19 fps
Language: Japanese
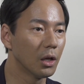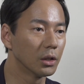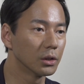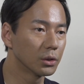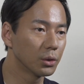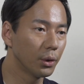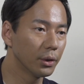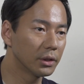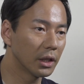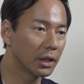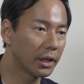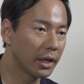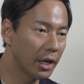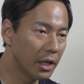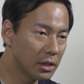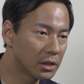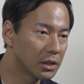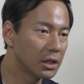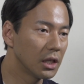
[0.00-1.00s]
そういった
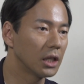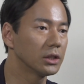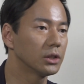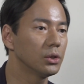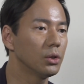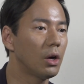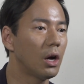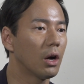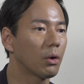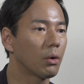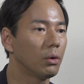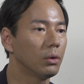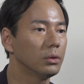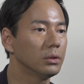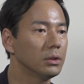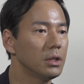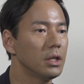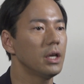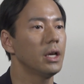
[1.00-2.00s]
現地に足を
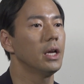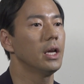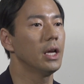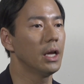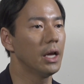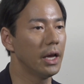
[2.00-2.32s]
運んで